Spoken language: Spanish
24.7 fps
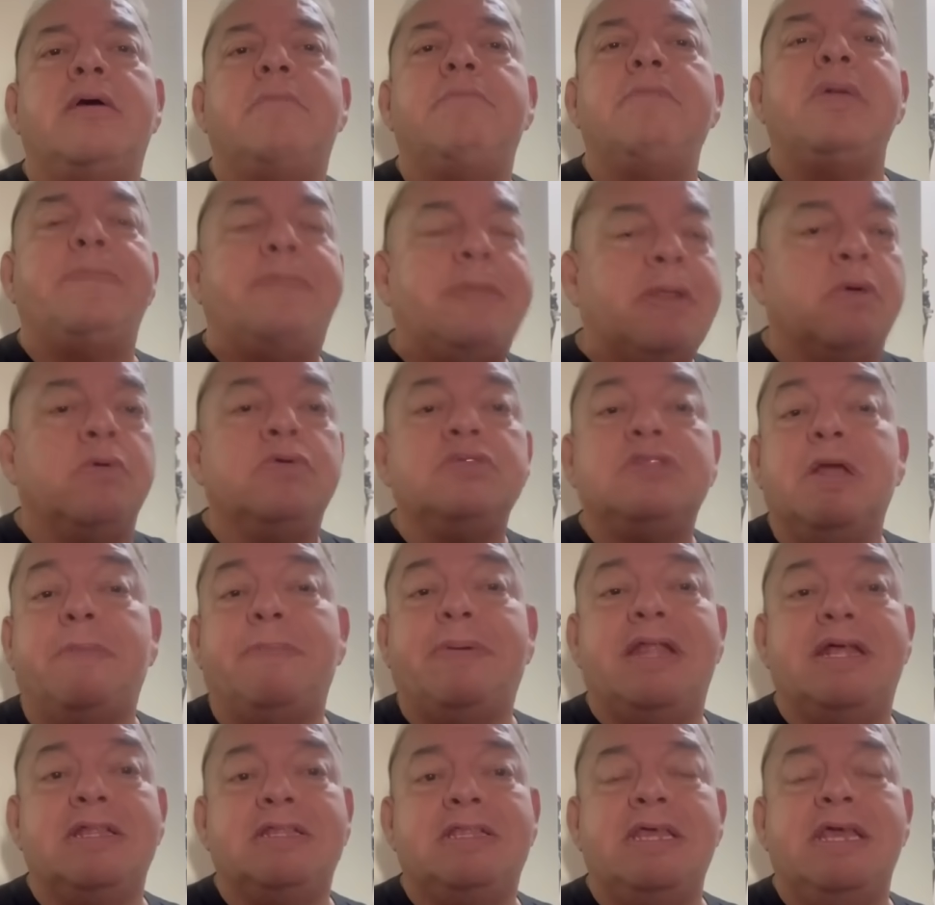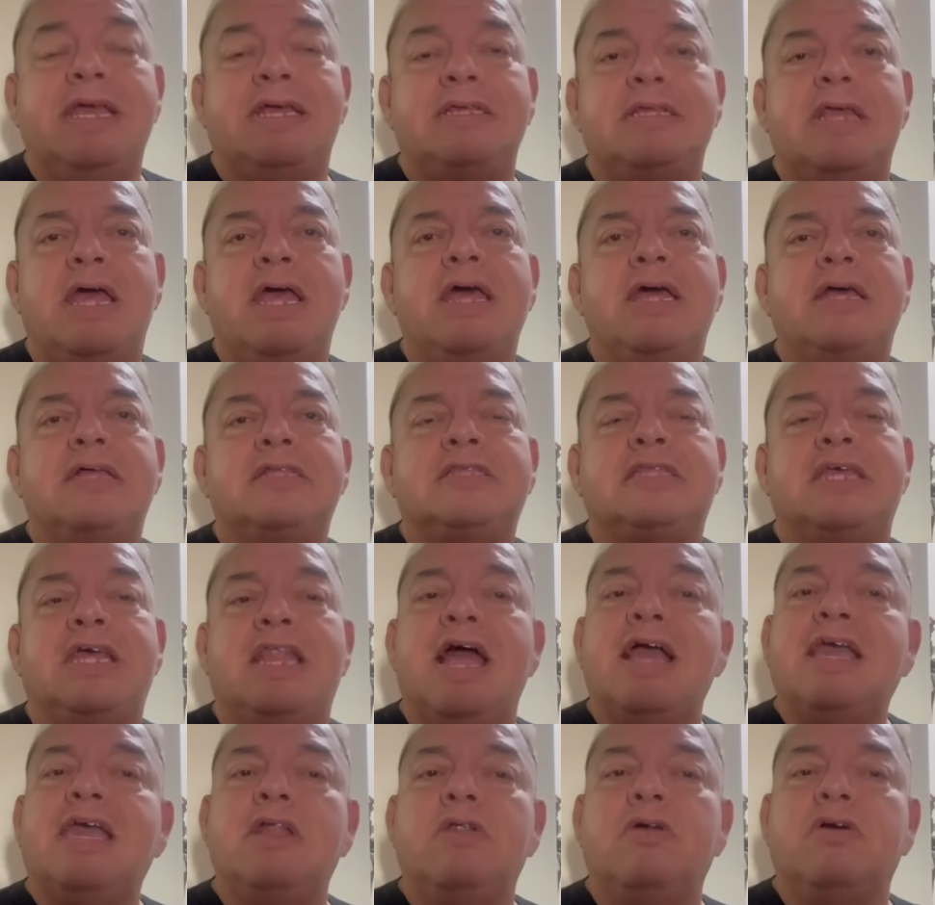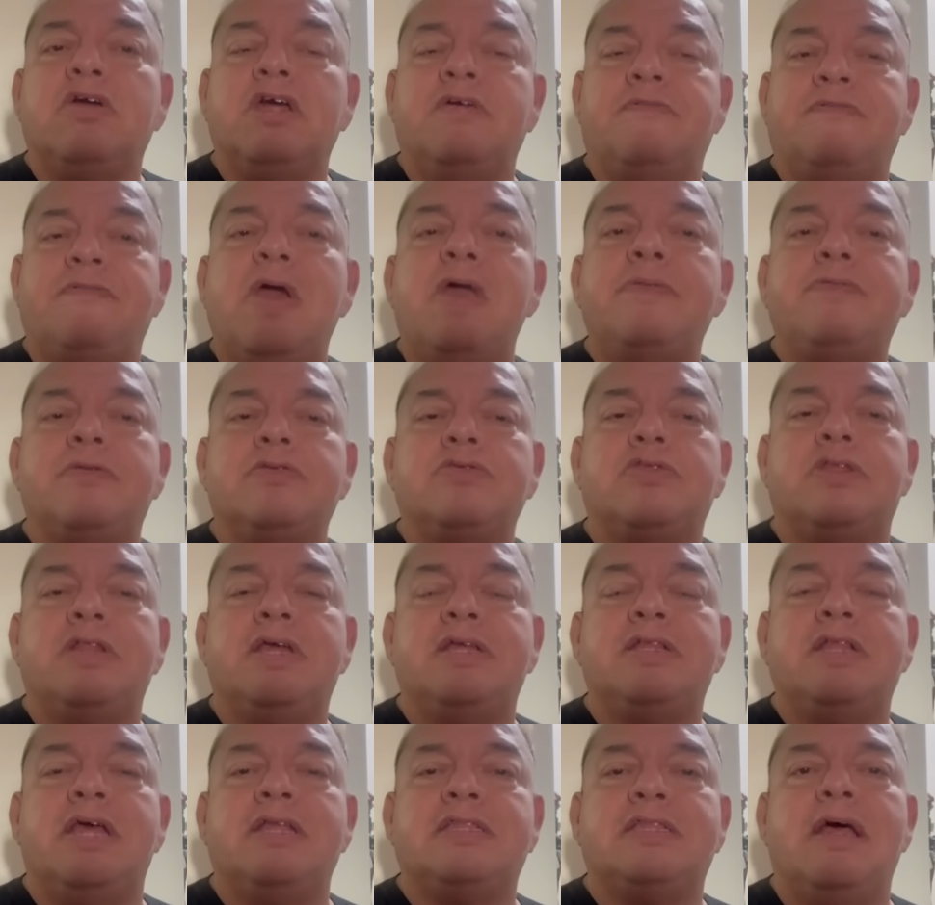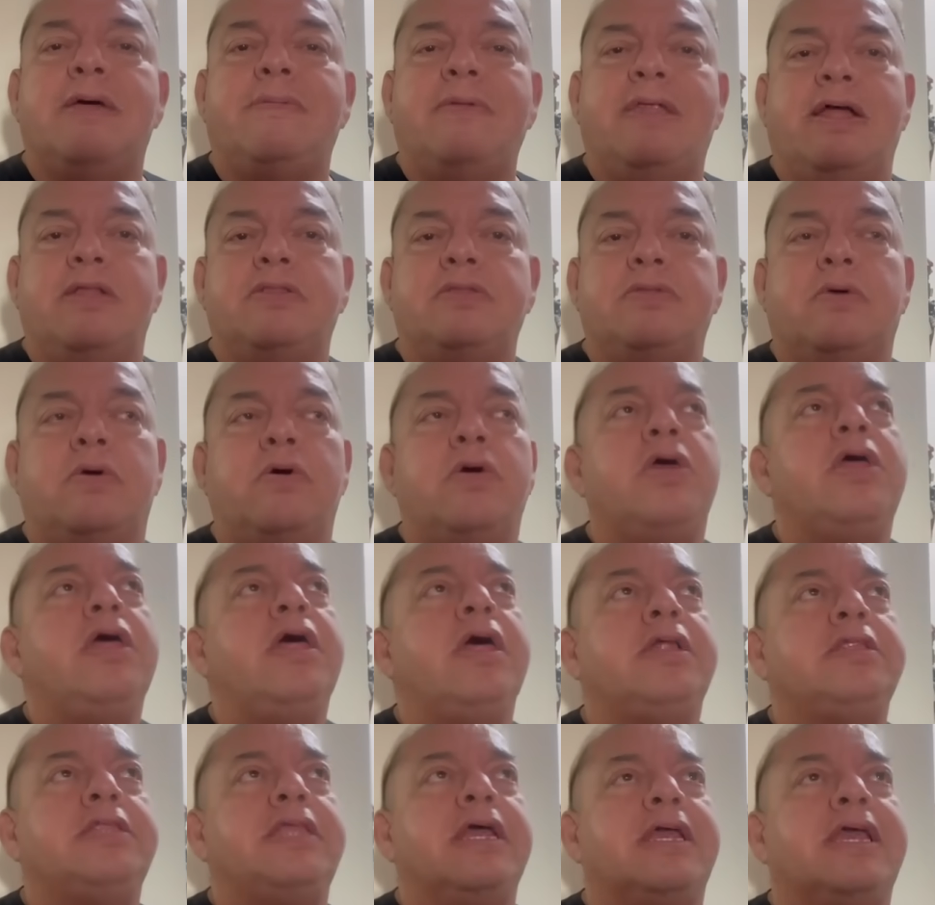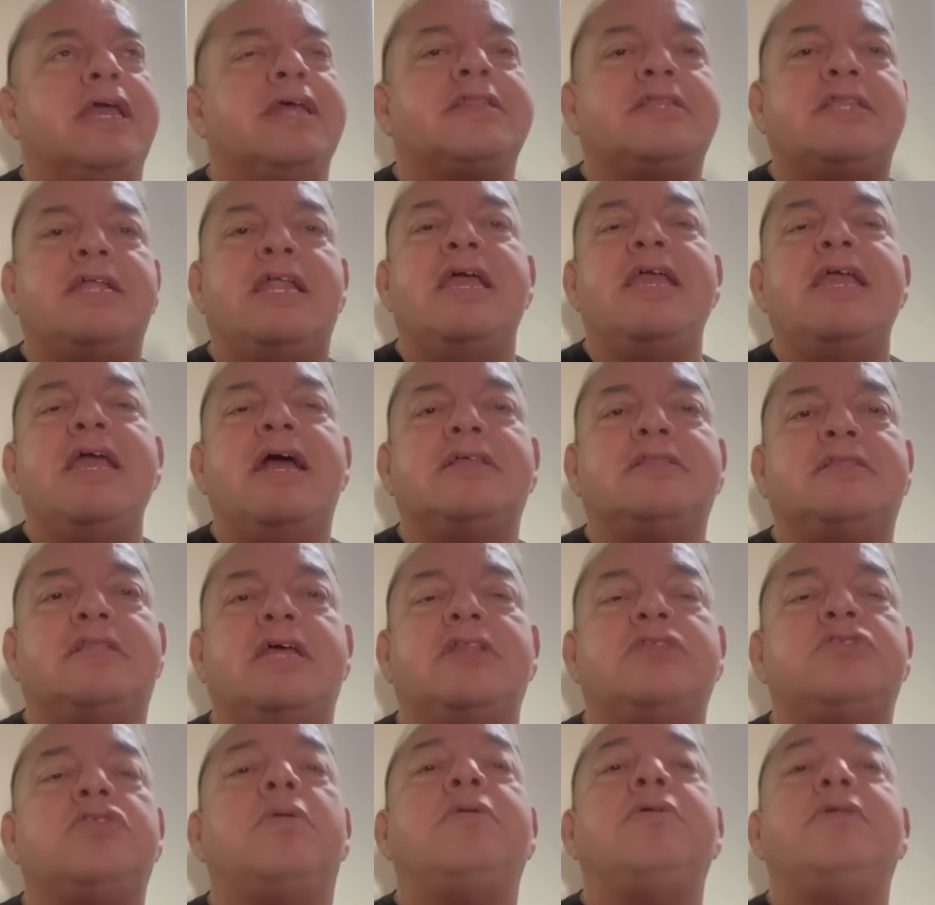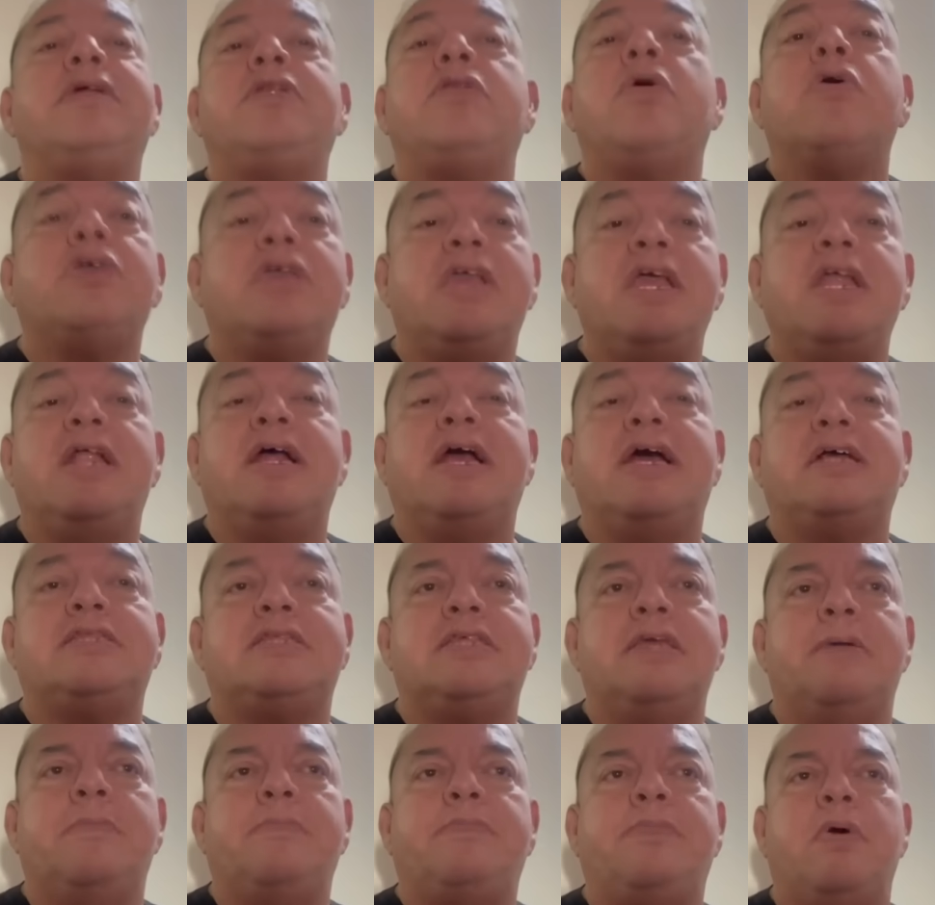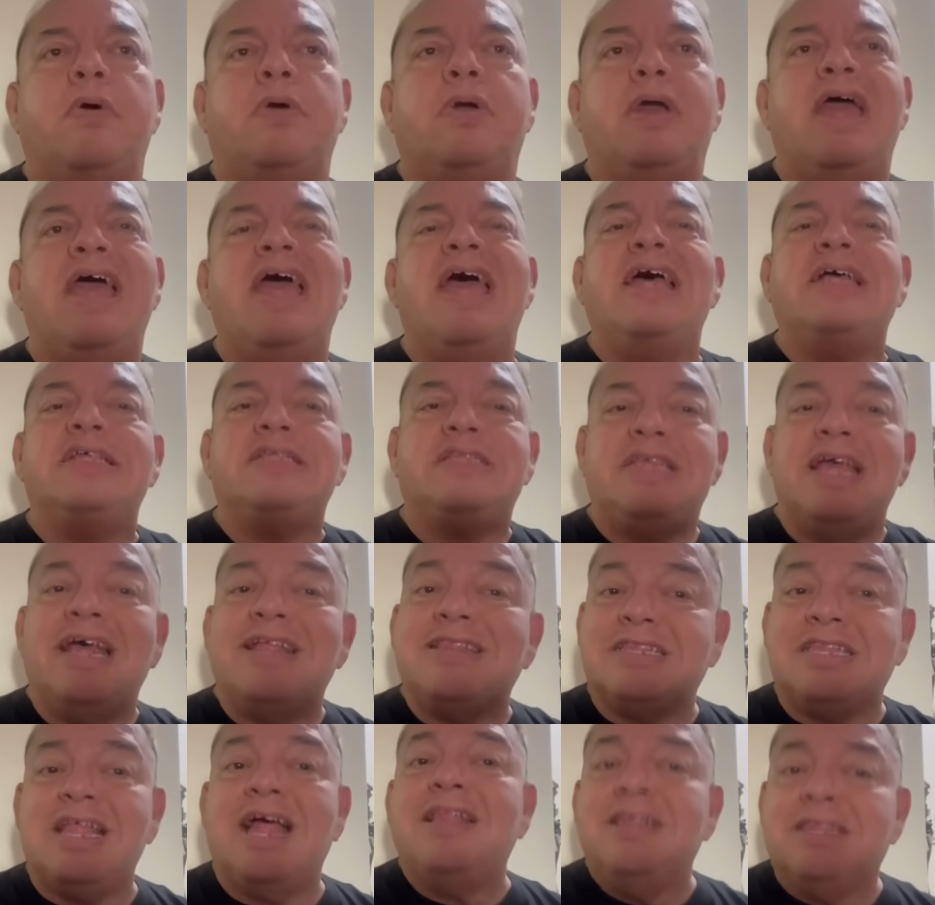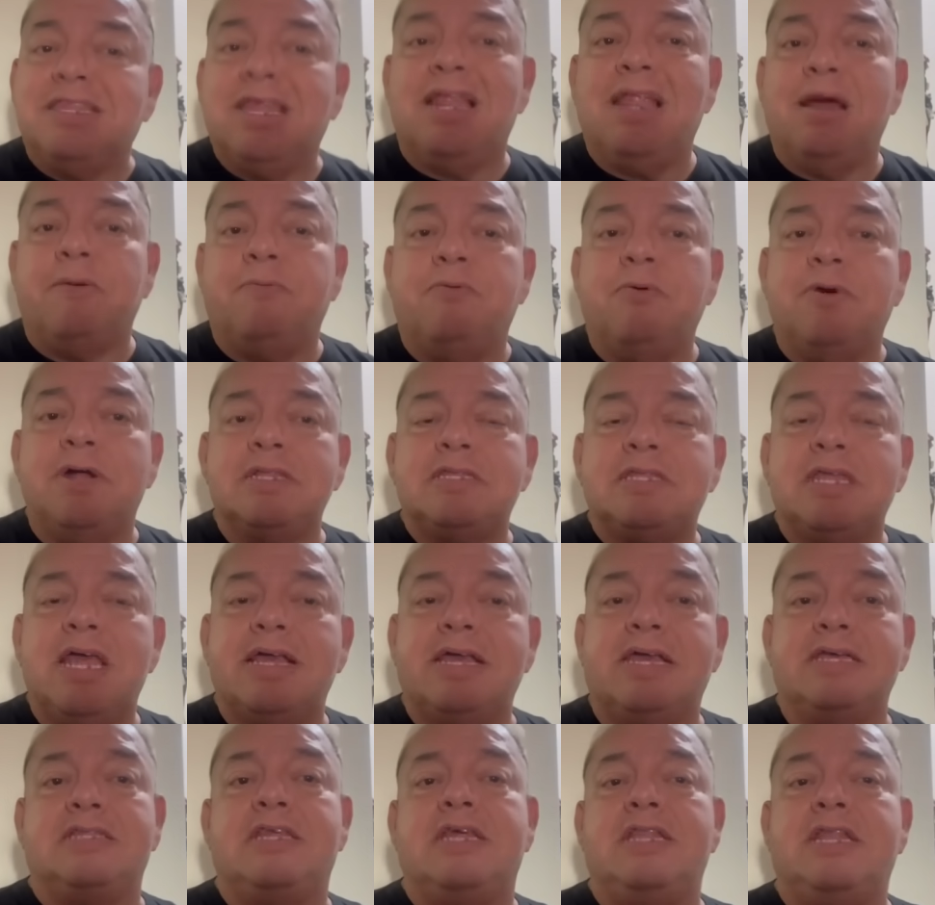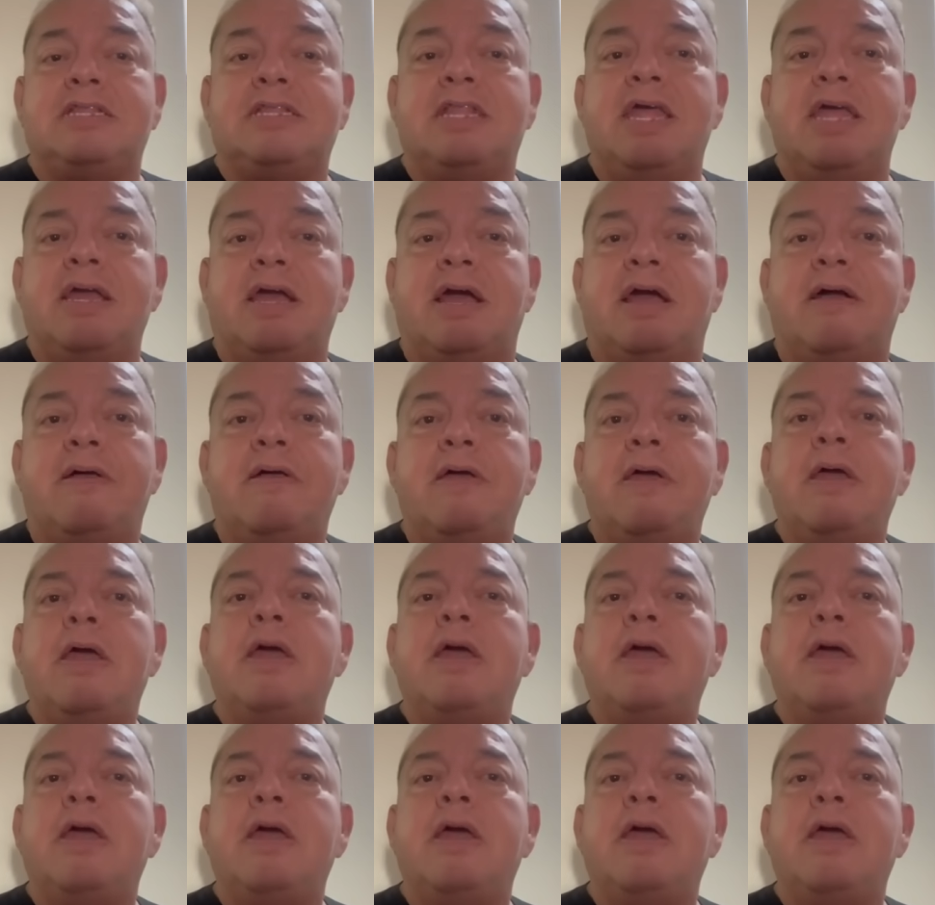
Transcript: Mi pregunta para ti es, ¿será que lo que for Select está hablando de que estrellas de WWE no quieren a CM Punk sea tanta la fuerza que se detenga?